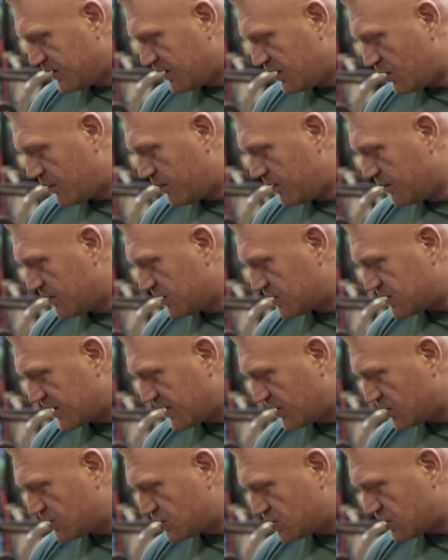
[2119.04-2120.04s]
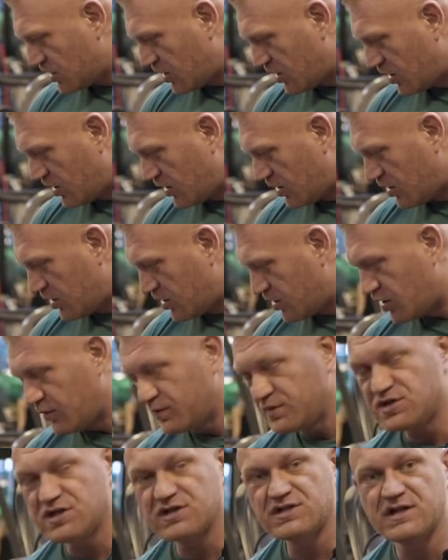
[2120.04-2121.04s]
nie robimy czegoś, co
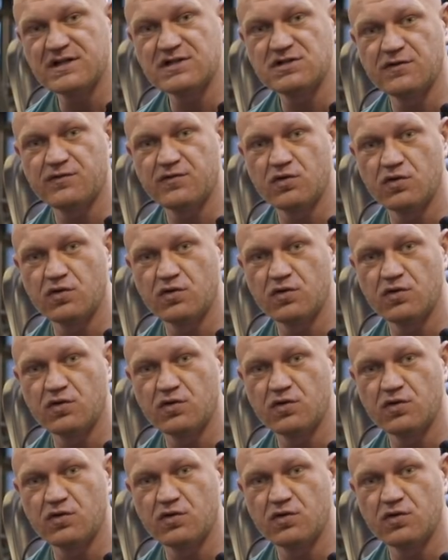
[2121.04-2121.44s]
robi się często